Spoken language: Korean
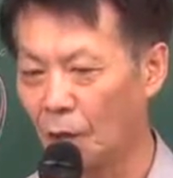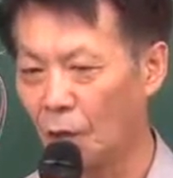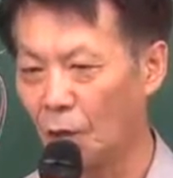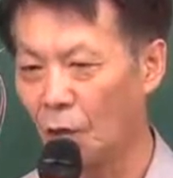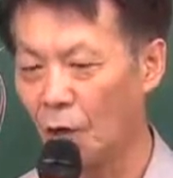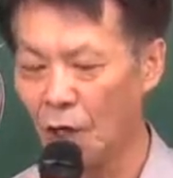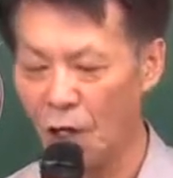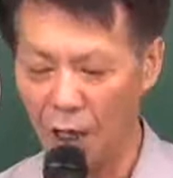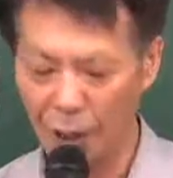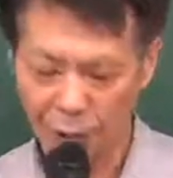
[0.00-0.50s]

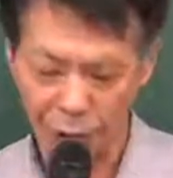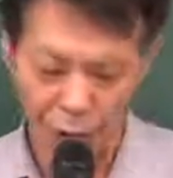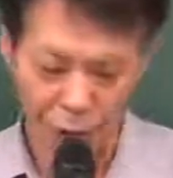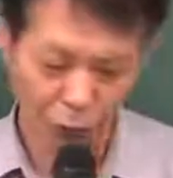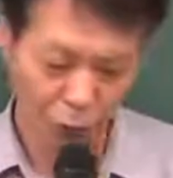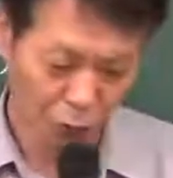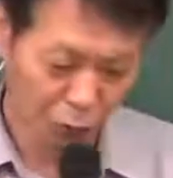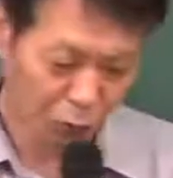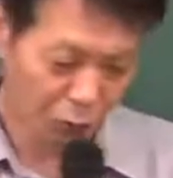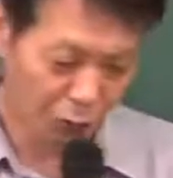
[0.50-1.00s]
원래
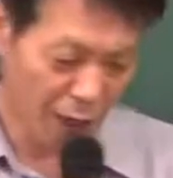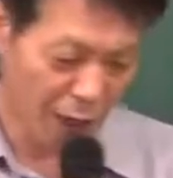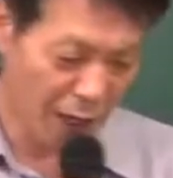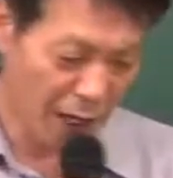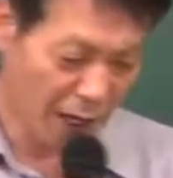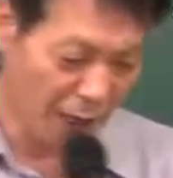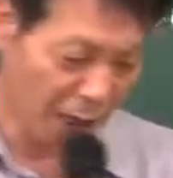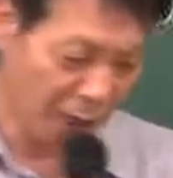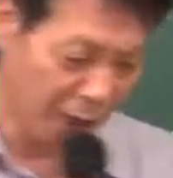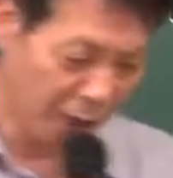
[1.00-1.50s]
전속 중개
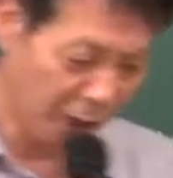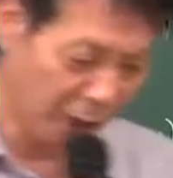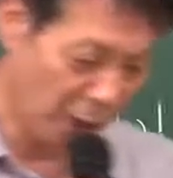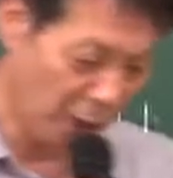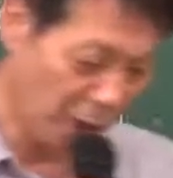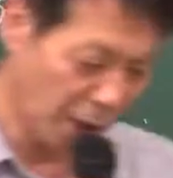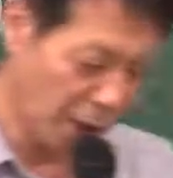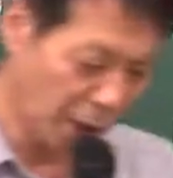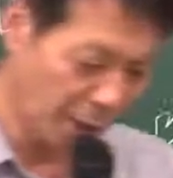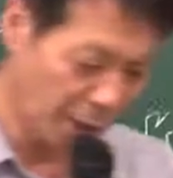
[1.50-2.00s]
계약을
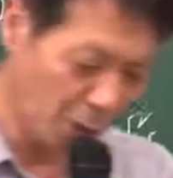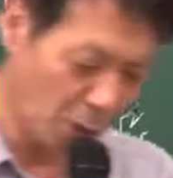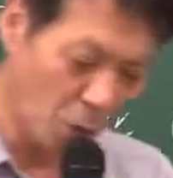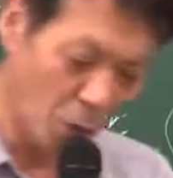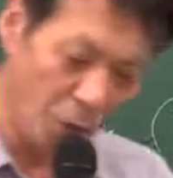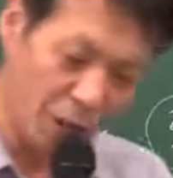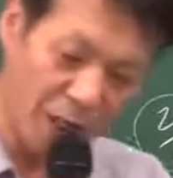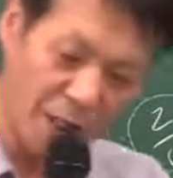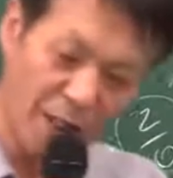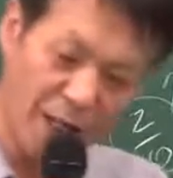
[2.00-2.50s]
체결하게 되면
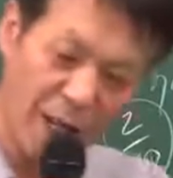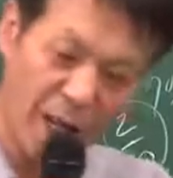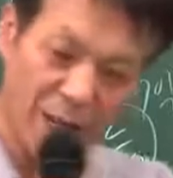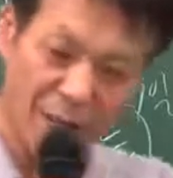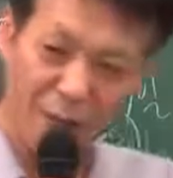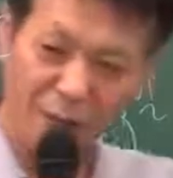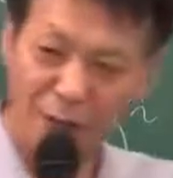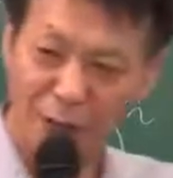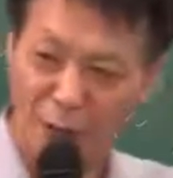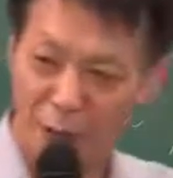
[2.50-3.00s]
공개를 해야
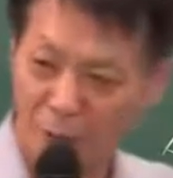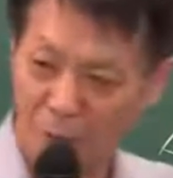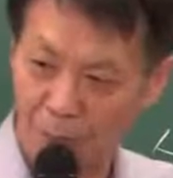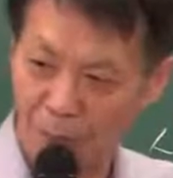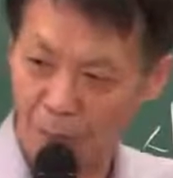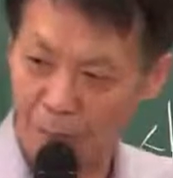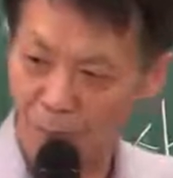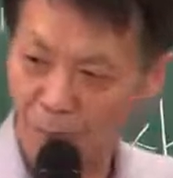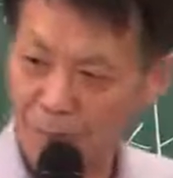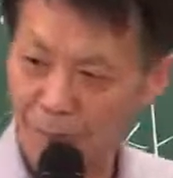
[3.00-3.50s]

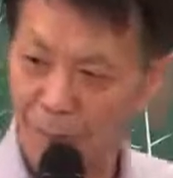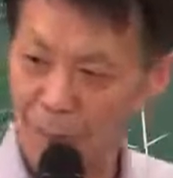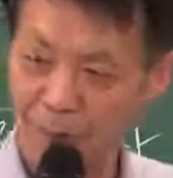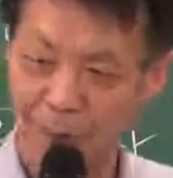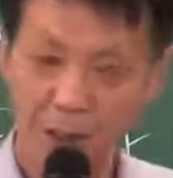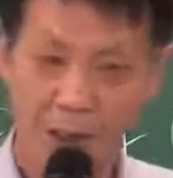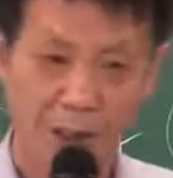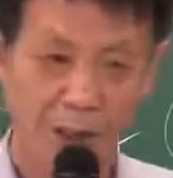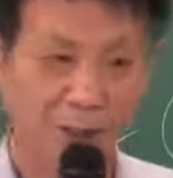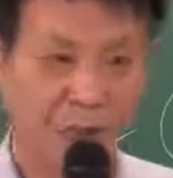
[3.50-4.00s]
되죠.
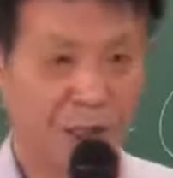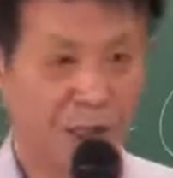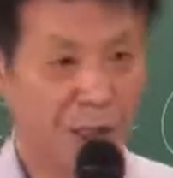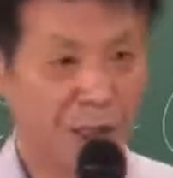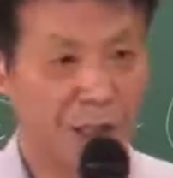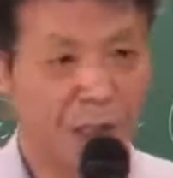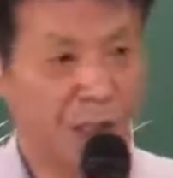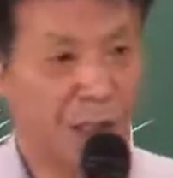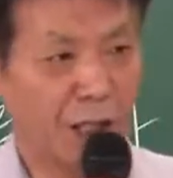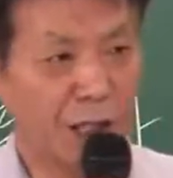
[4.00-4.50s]

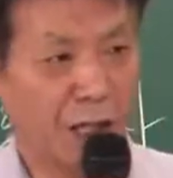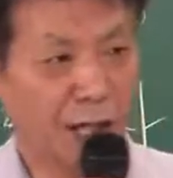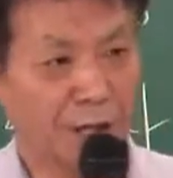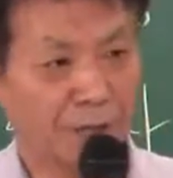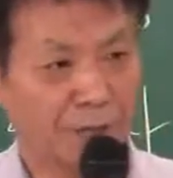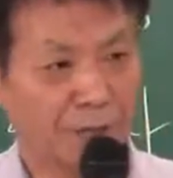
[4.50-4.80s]
7일 이내.